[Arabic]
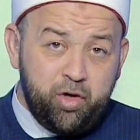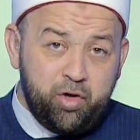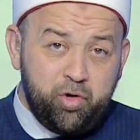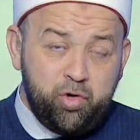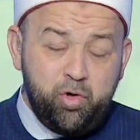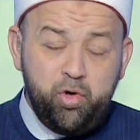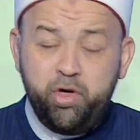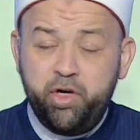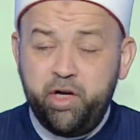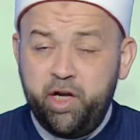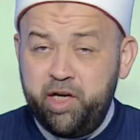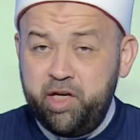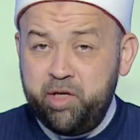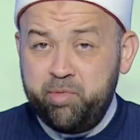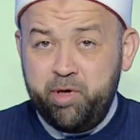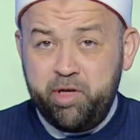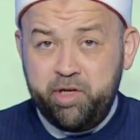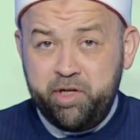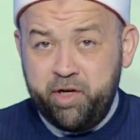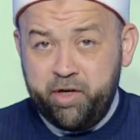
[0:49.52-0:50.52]
قلنا
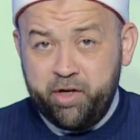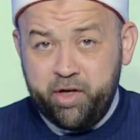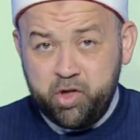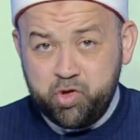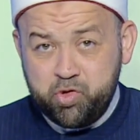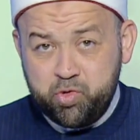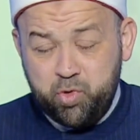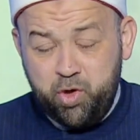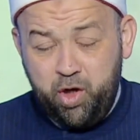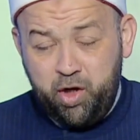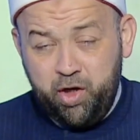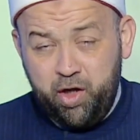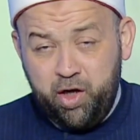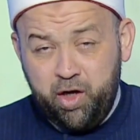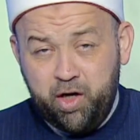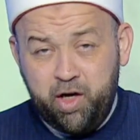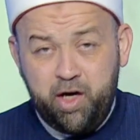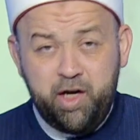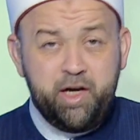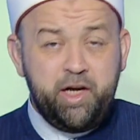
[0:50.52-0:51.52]
لمن يا رسول الله
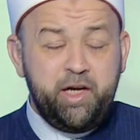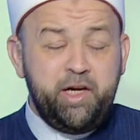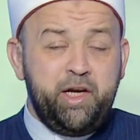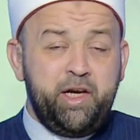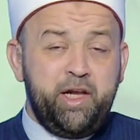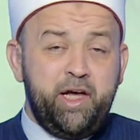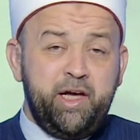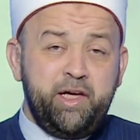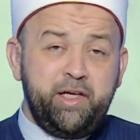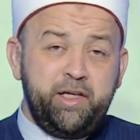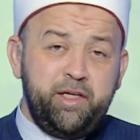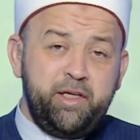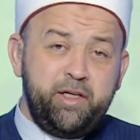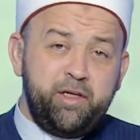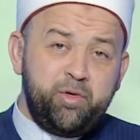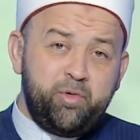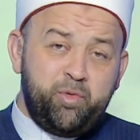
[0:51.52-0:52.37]
قال لله